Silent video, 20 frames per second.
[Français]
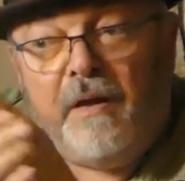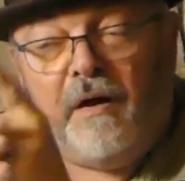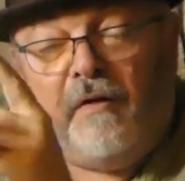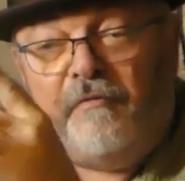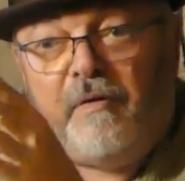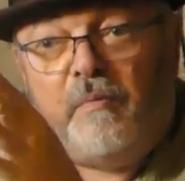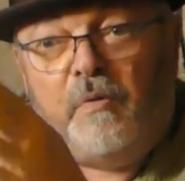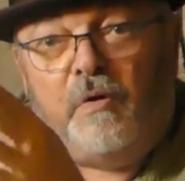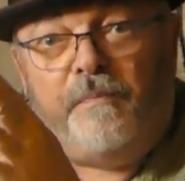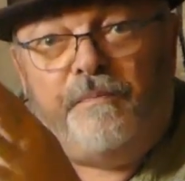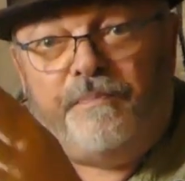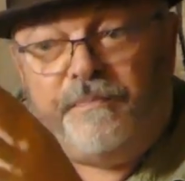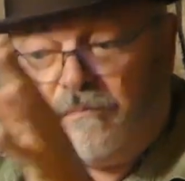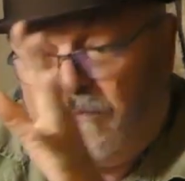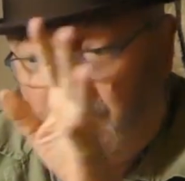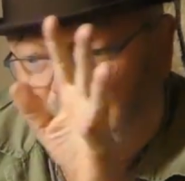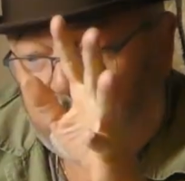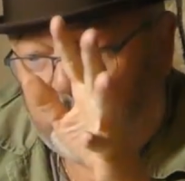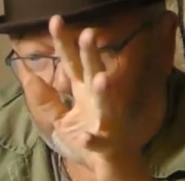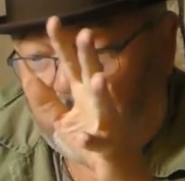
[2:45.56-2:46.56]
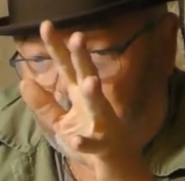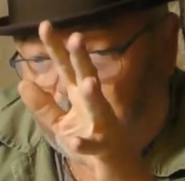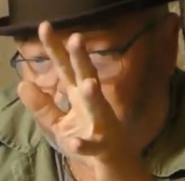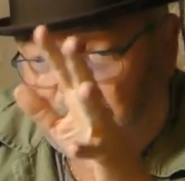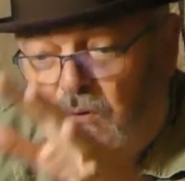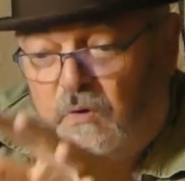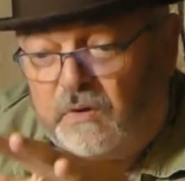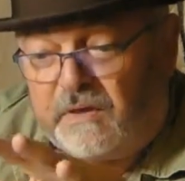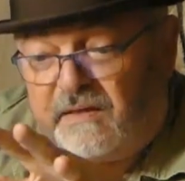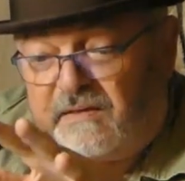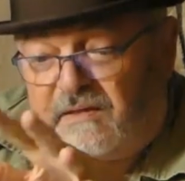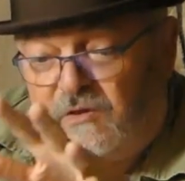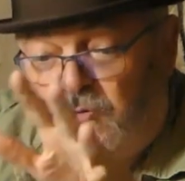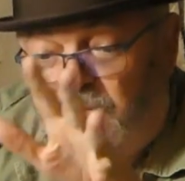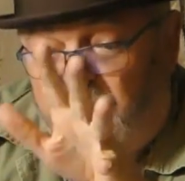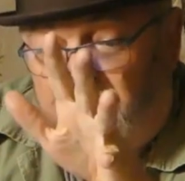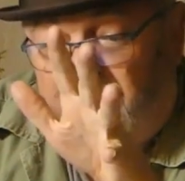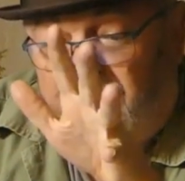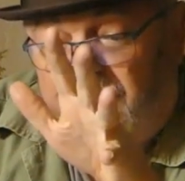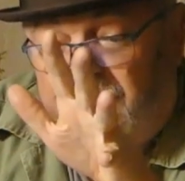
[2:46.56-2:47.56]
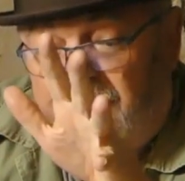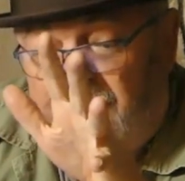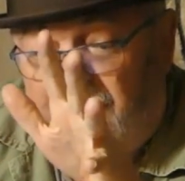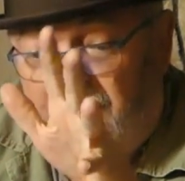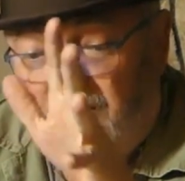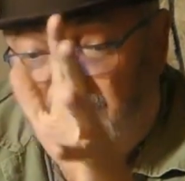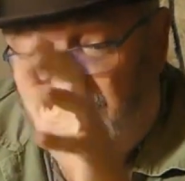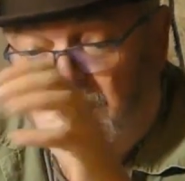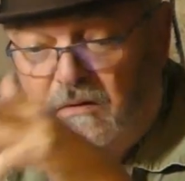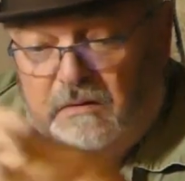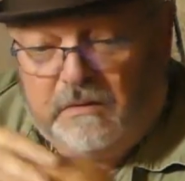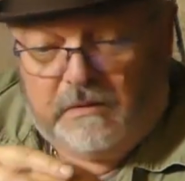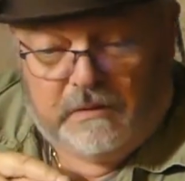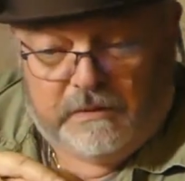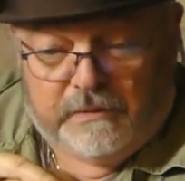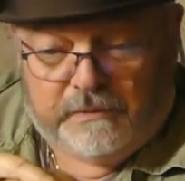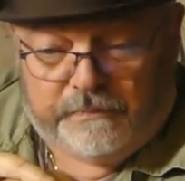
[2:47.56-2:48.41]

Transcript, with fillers: Enfin bon, donc là c'est du matériel euh,